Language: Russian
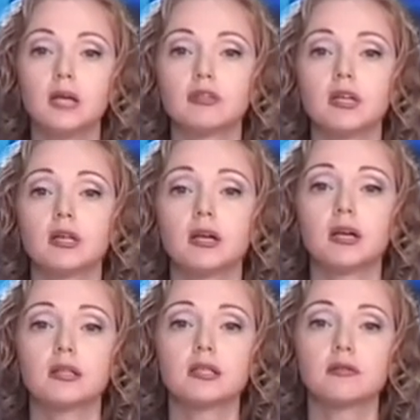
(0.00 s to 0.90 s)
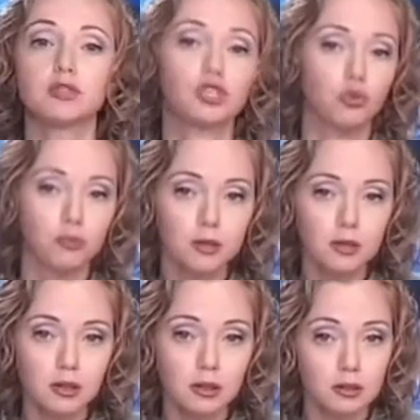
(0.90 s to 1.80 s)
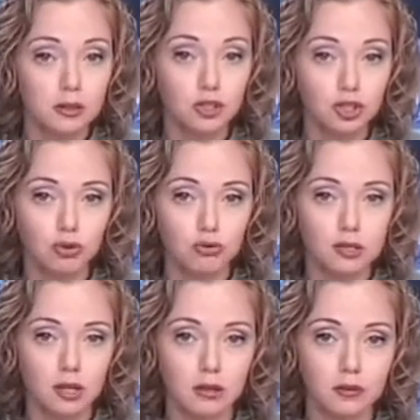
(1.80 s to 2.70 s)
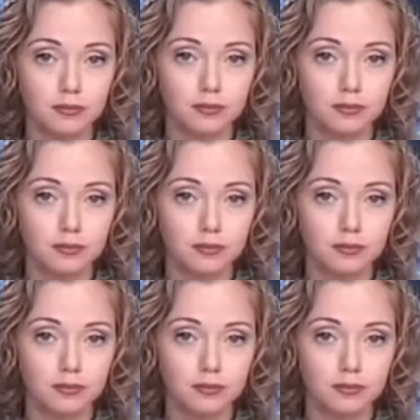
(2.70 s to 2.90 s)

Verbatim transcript: Евгения Рянцева. Что было и что стало?